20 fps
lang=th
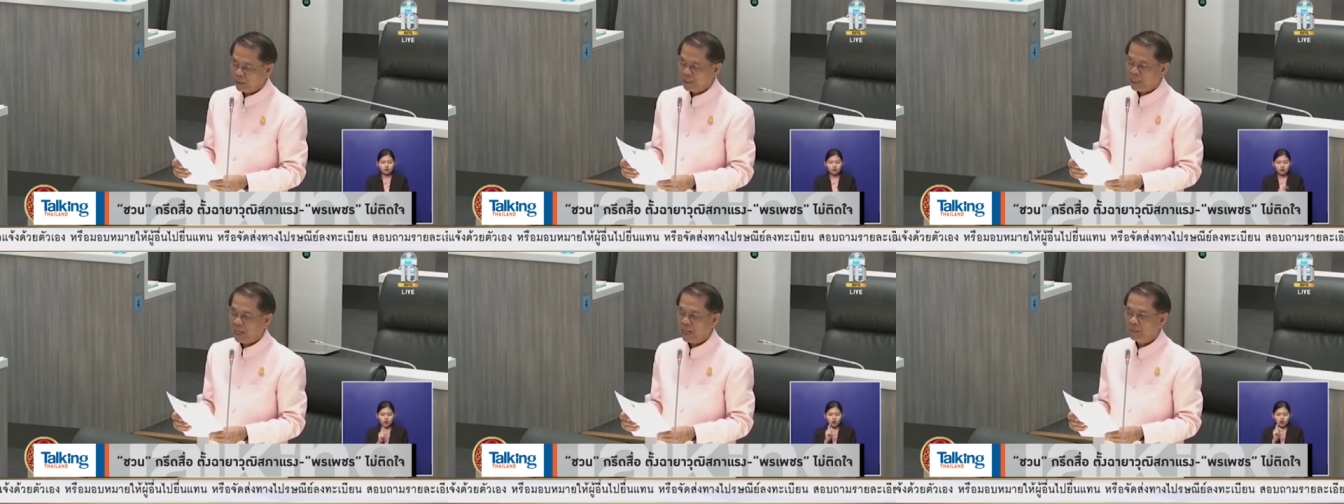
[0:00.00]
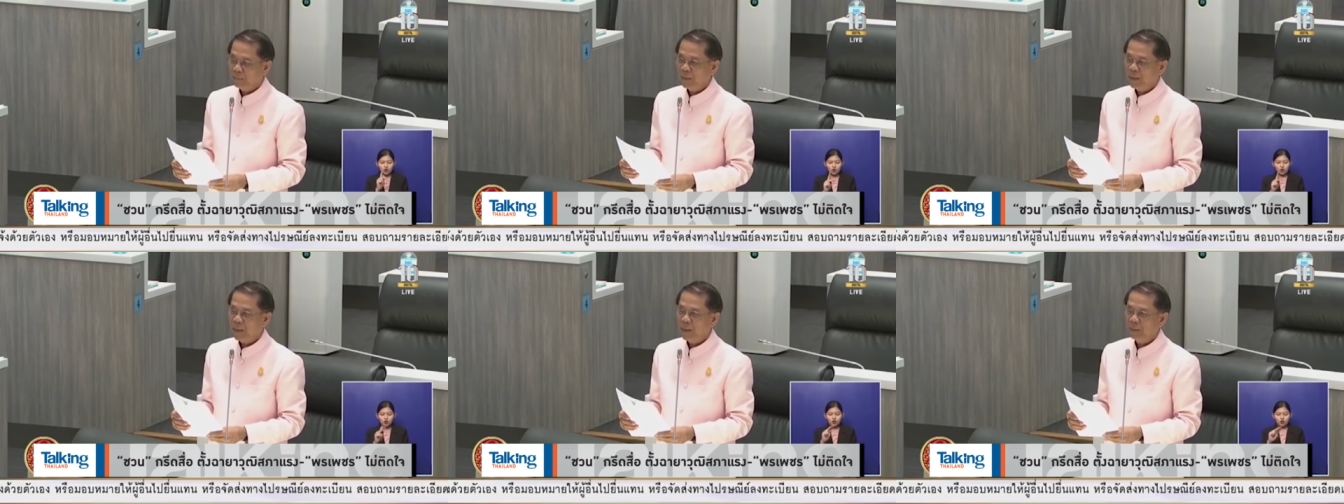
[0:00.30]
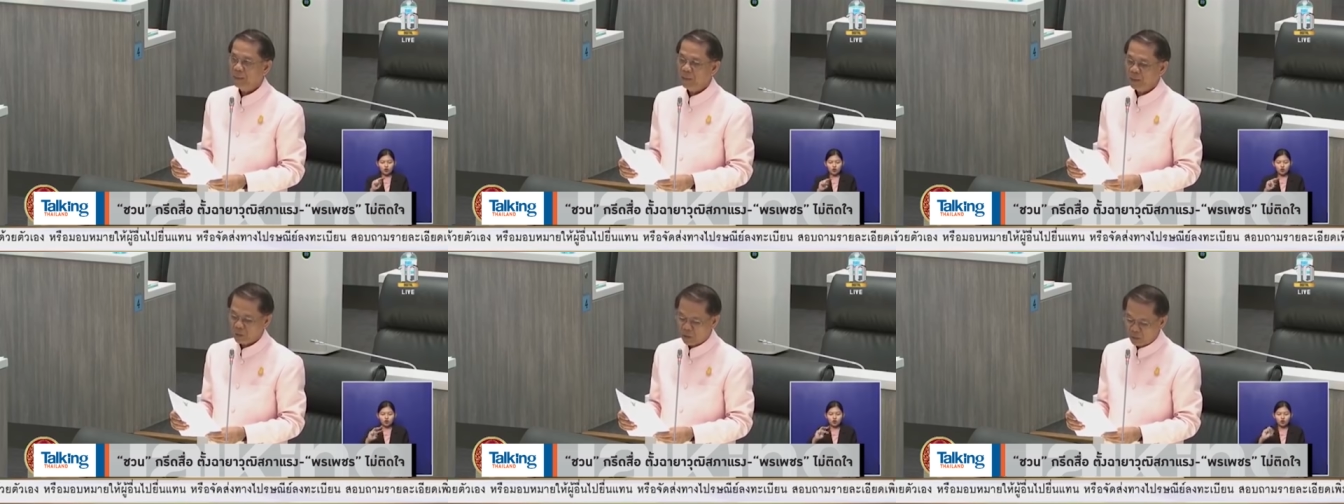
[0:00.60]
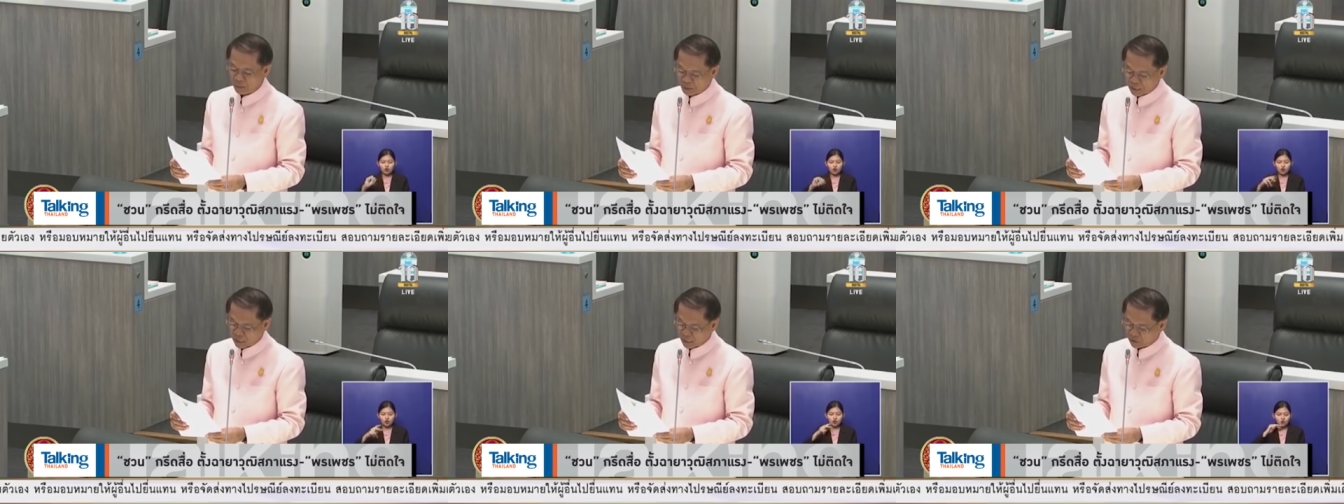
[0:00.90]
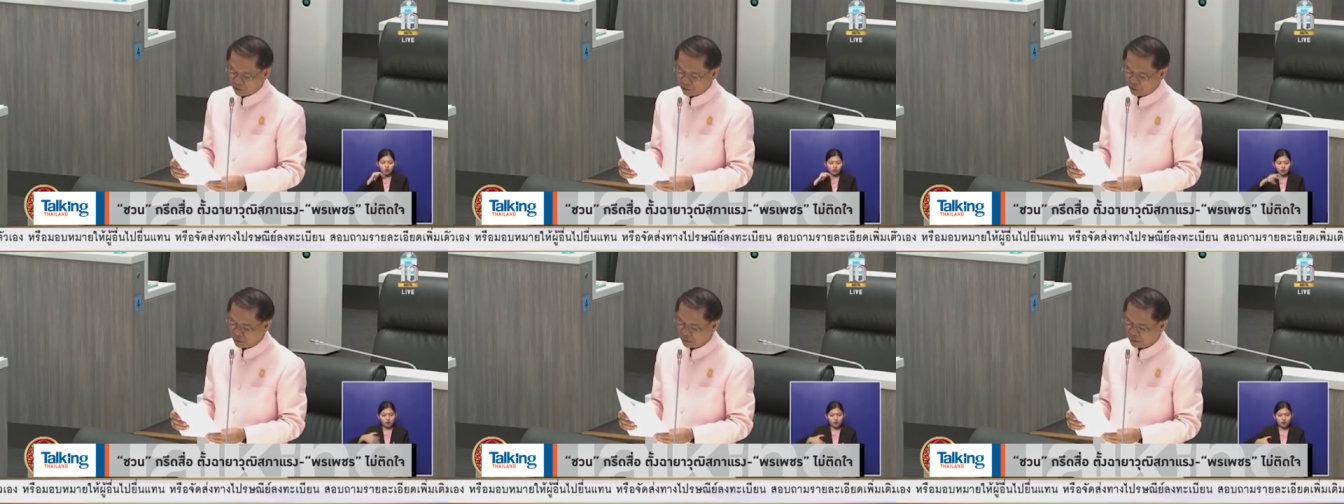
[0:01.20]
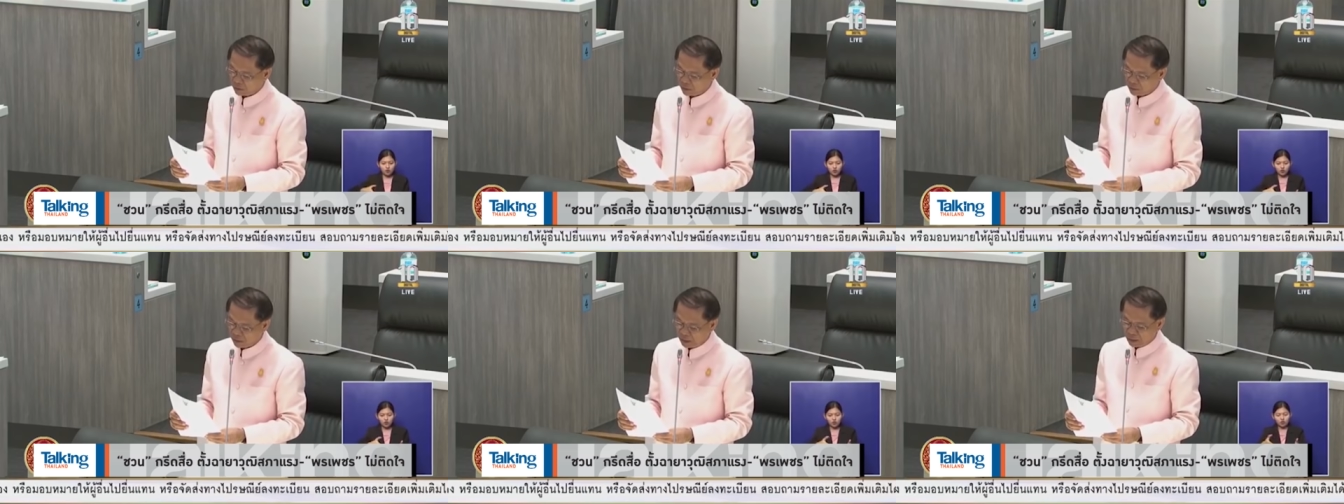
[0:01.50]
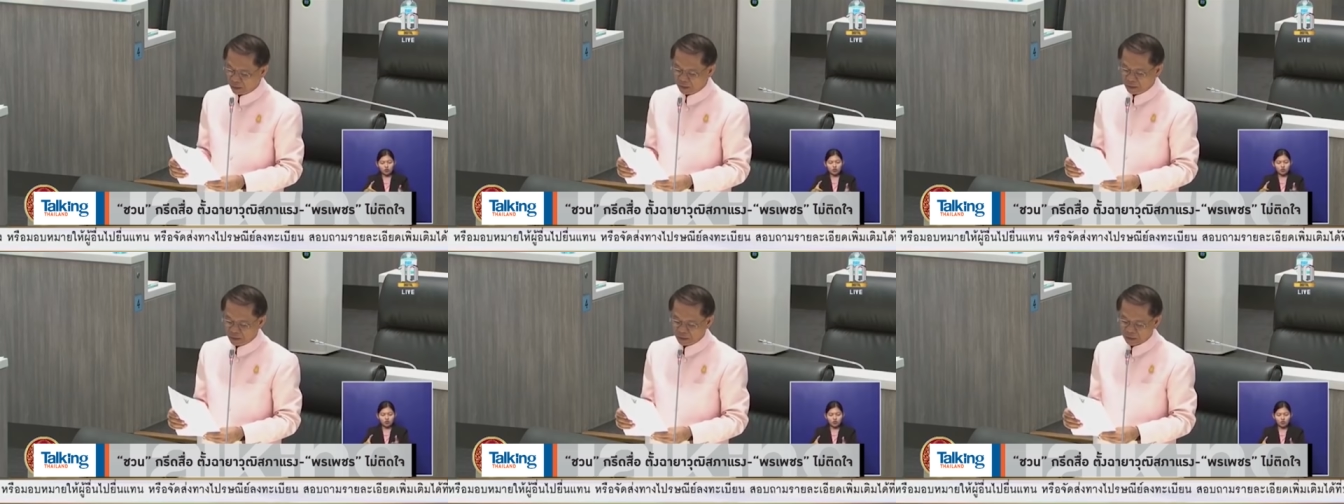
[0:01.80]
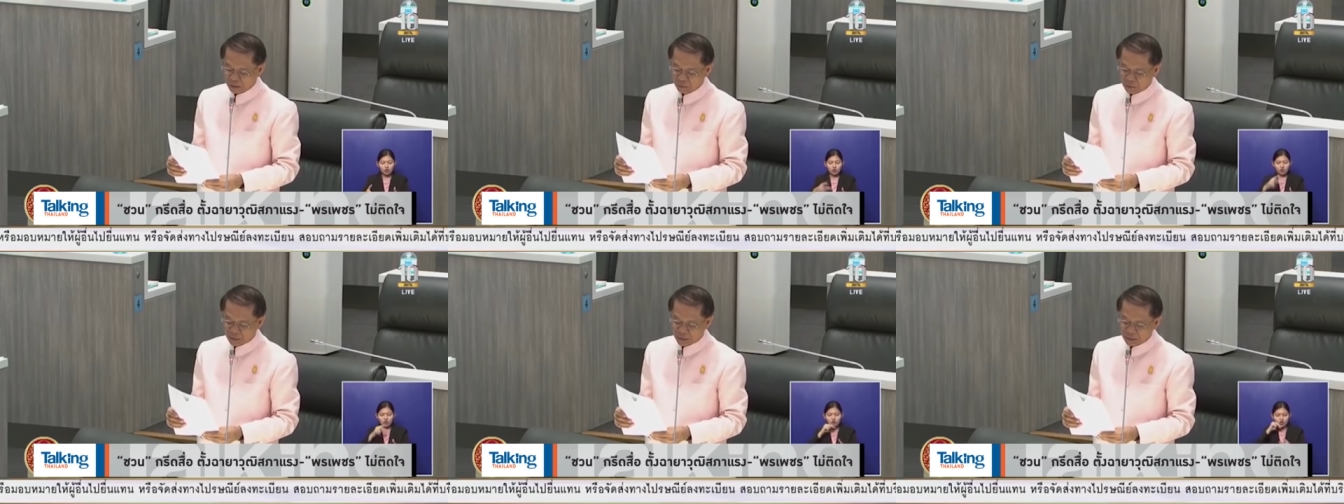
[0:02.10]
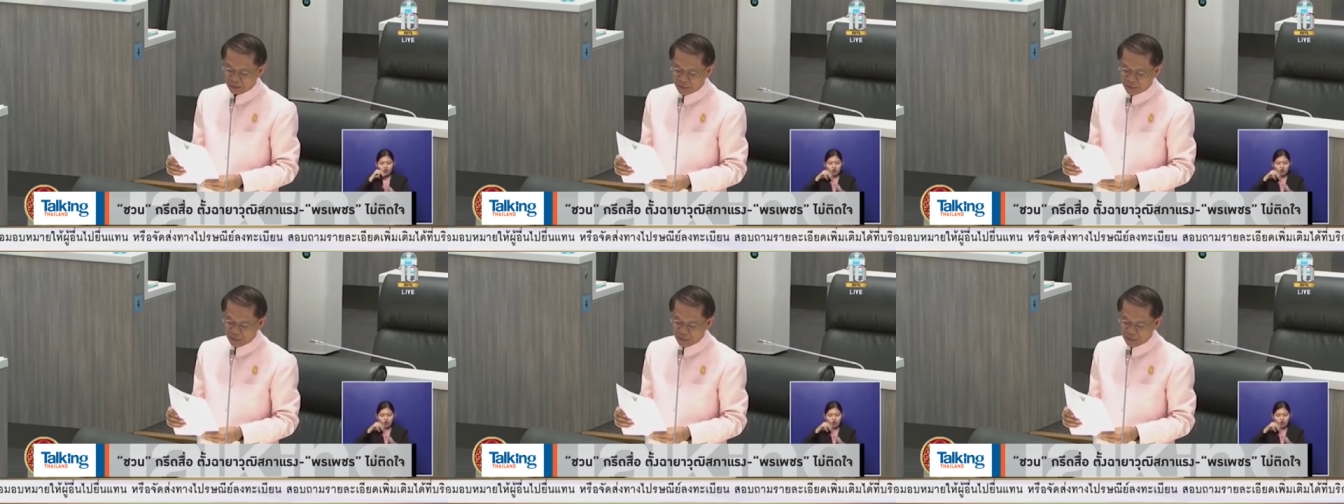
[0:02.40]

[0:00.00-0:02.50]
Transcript: มันไม่มีตั้งแต่ต้น ใช่ไหมฮะนี่ยไอ้สิ่งที่